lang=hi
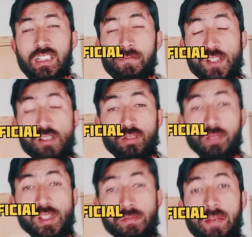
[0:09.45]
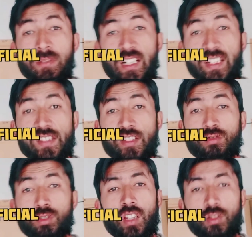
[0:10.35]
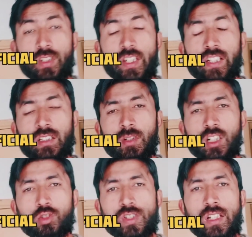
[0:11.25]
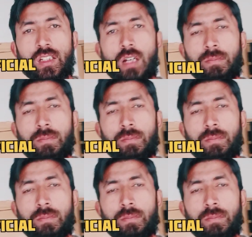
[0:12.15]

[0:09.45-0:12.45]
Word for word: के उनसे करम से मैं भी खैरियत से हूँ तो इन नेक तमन्नाओं के साथ